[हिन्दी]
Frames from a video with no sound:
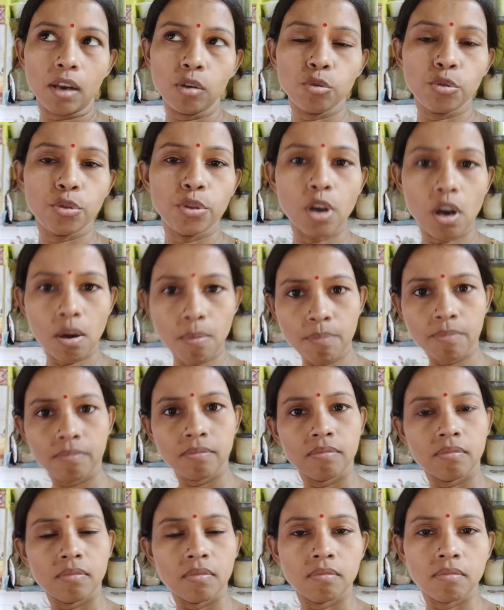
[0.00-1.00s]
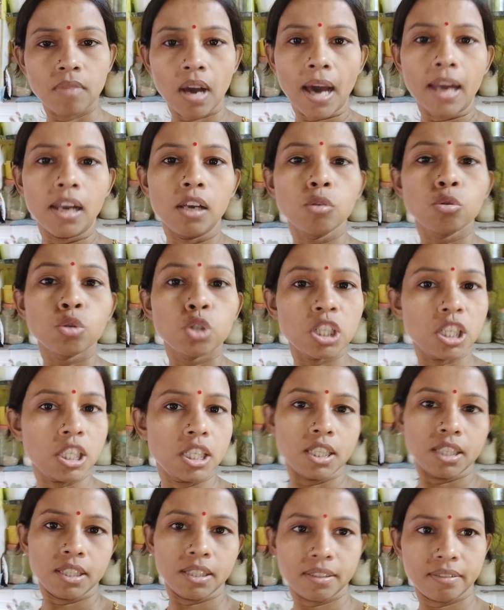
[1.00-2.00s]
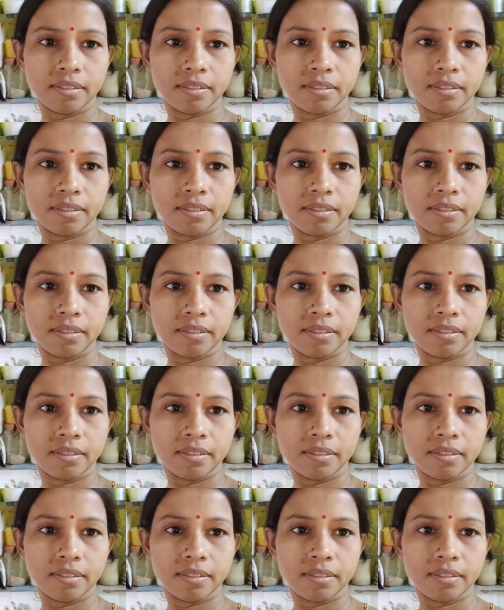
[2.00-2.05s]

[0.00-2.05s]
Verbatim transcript: आलू दम आलू ची